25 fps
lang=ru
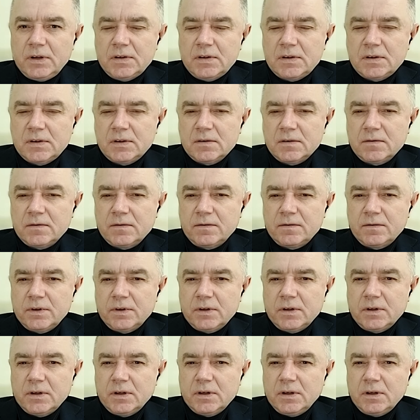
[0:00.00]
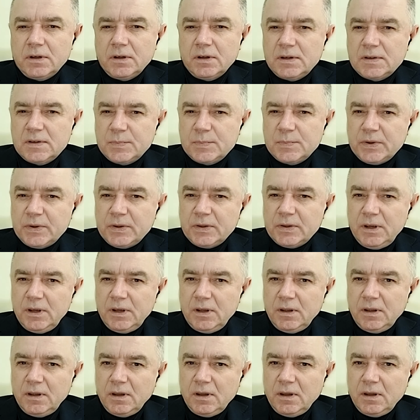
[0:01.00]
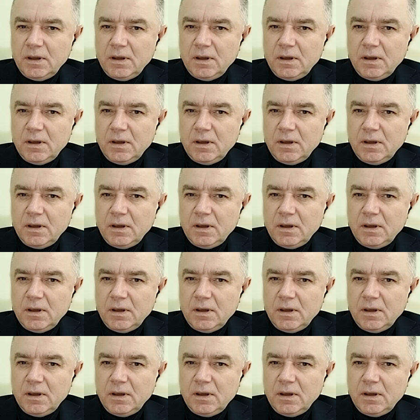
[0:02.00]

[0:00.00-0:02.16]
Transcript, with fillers: э, исполнении,